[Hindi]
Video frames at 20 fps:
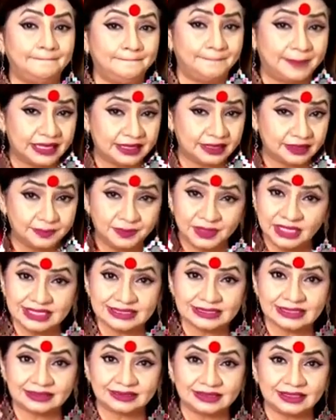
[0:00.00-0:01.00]
बढ़ भी
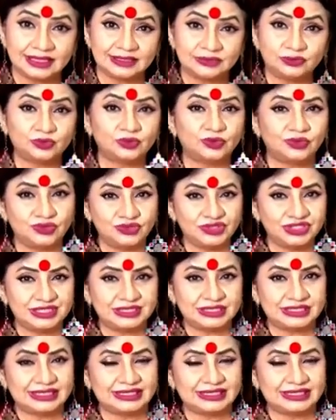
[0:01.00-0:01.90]
सकता है तो कोशिश